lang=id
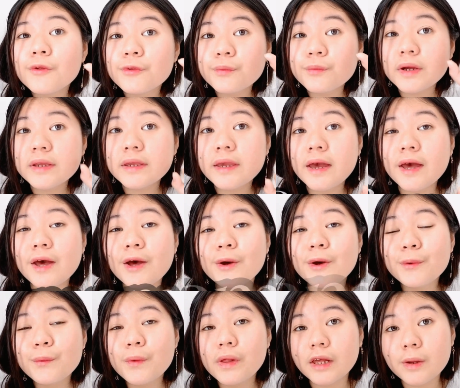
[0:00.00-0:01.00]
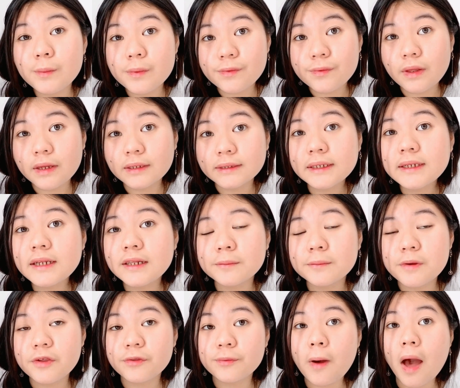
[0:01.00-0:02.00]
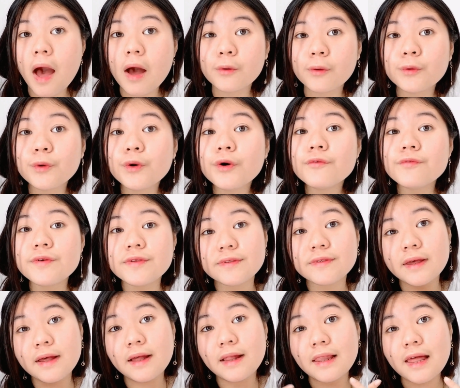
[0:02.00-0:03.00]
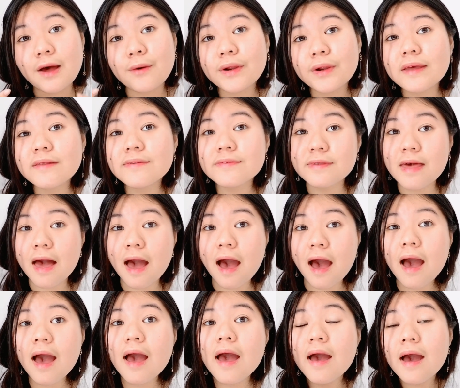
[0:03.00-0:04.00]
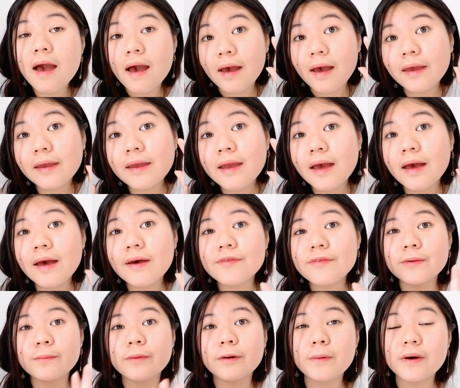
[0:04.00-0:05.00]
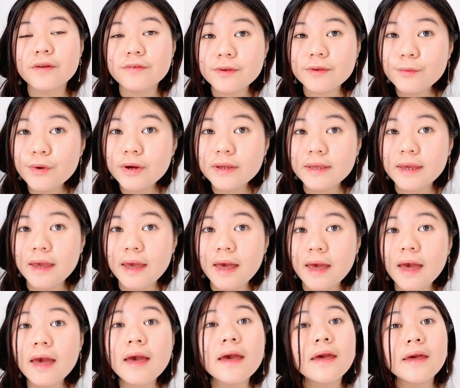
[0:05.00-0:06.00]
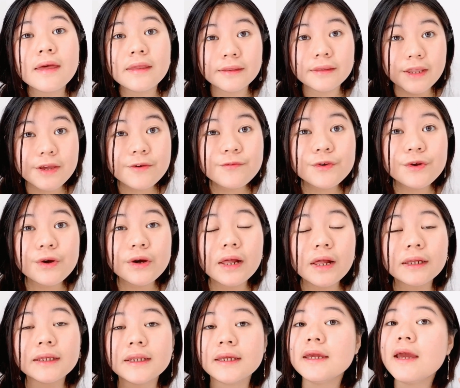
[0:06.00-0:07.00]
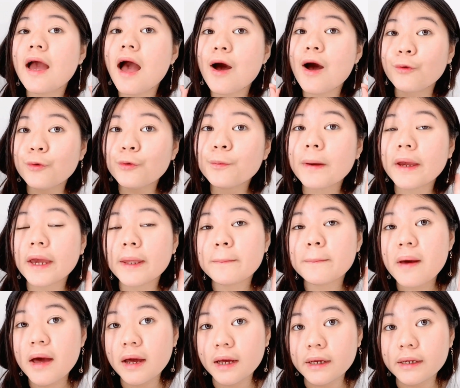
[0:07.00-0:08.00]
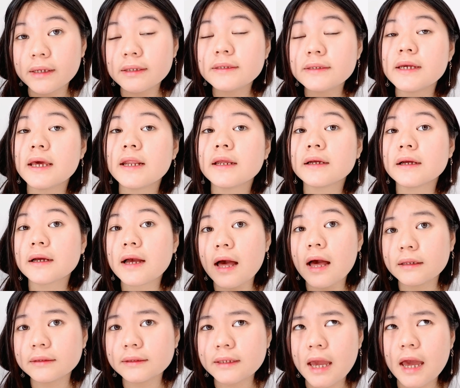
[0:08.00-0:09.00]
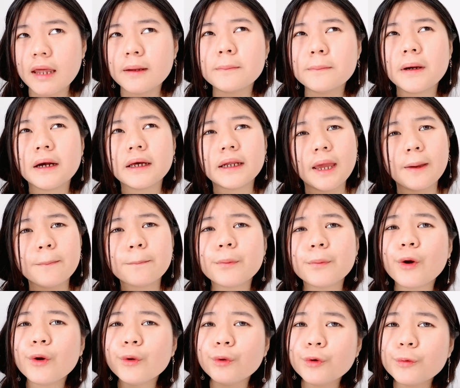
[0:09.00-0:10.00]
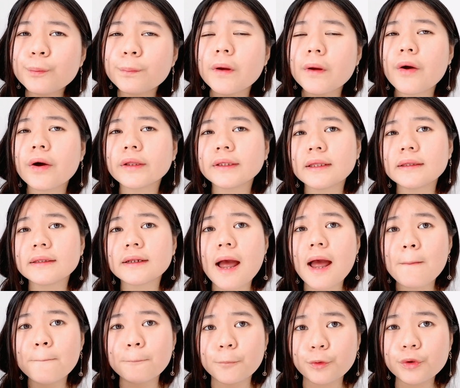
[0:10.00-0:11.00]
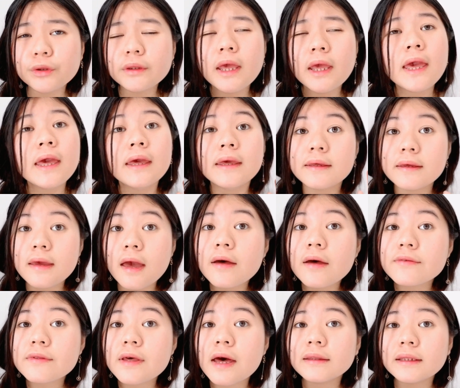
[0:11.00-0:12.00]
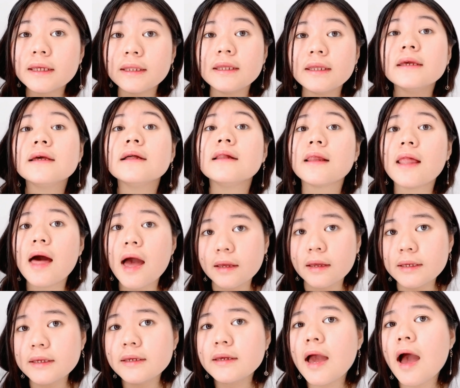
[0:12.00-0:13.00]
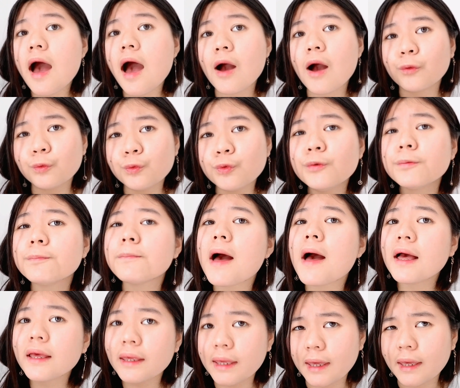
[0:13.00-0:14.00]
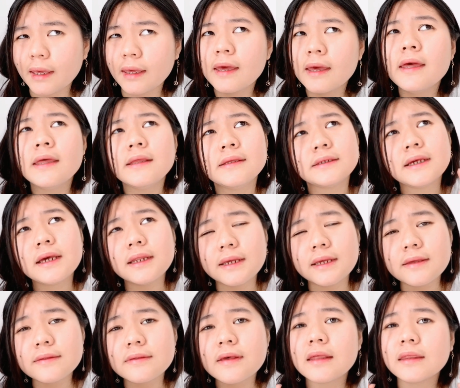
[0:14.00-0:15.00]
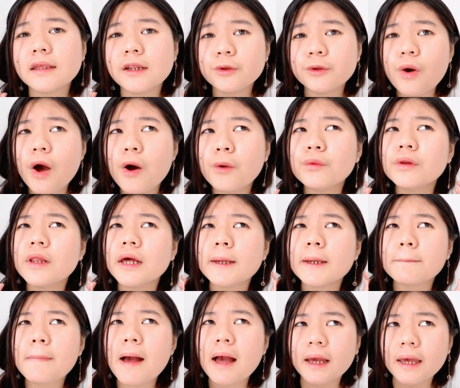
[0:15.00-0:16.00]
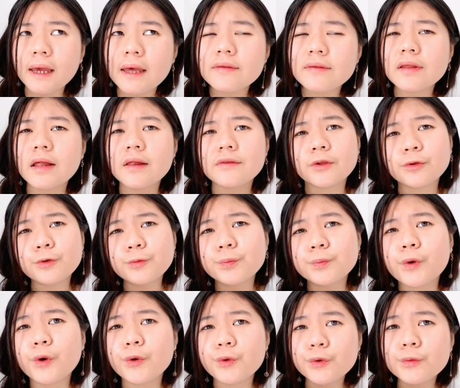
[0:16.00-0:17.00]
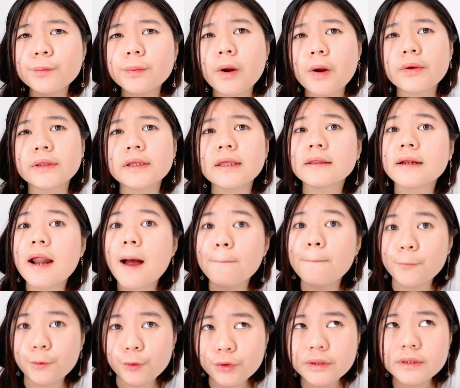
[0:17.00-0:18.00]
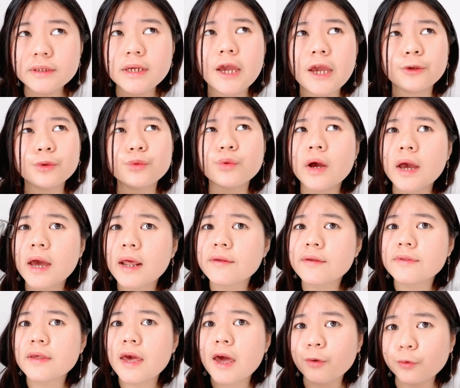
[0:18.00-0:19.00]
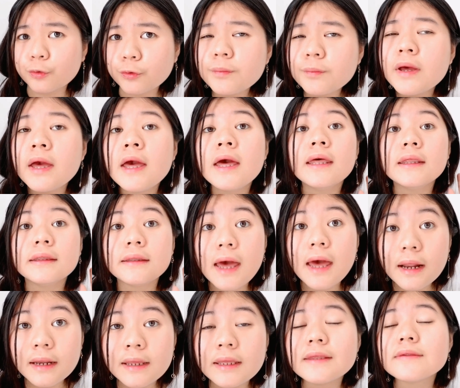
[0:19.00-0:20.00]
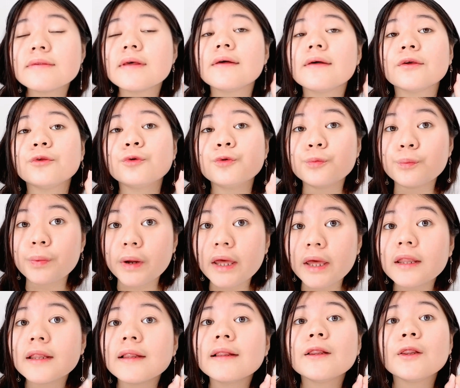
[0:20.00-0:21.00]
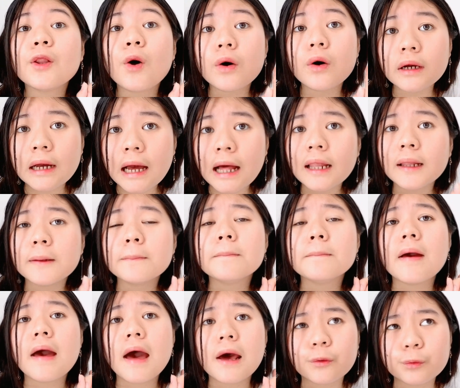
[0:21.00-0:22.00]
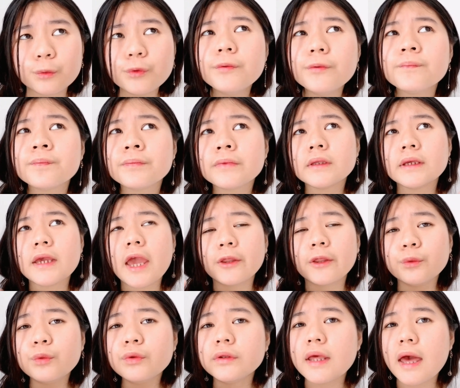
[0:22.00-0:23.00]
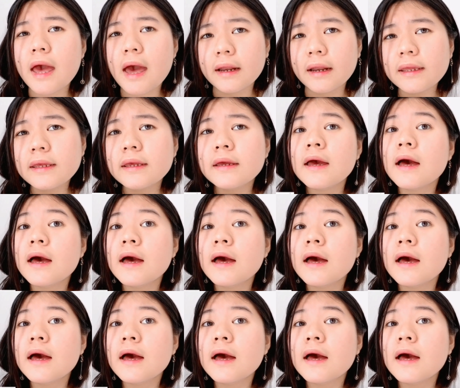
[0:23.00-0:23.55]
semuanya, welcome to Channel Best aku Fiza Laurenza. Hai guys, apa kabar semuanya? Di video kali ini aku pengen banget sharing ke kalian mengenai produk perawatan rambut yang saat ini lagi aku pakai. Jadi saat ini tuh aku lagi pakai salah satu produk perawatan rambut yaitu hair serum dari salah satu brand lokal baru yaitu dari